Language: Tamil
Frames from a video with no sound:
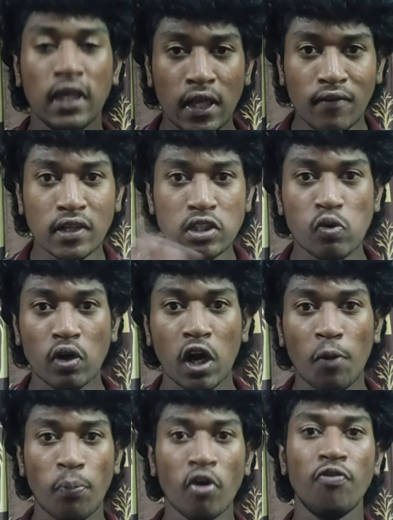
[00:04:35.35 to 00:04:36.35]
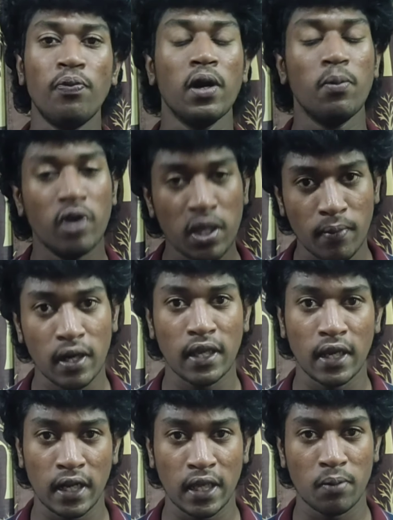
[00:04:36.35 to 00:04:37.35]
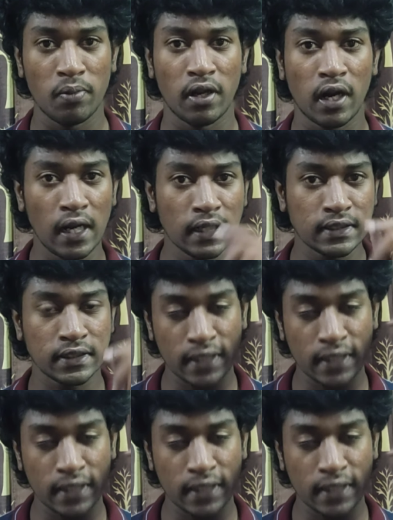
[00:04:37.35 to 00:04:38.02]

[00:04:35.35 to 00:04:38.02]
இதை வச்சு உங்களால் ப்ரூஃப் பண்ண முடியுமான்னு கேட்டீங்க அப்படின்னா